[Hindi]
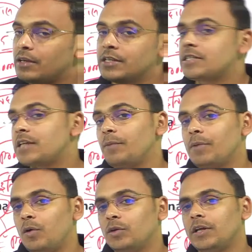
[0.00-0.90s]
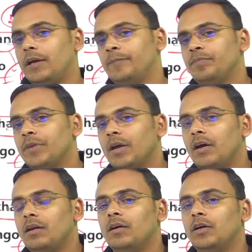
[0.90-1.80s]
कि किस टाइप का होता है
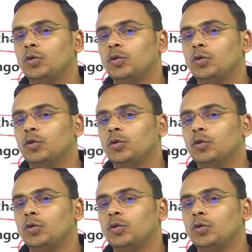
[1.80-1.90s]
है ना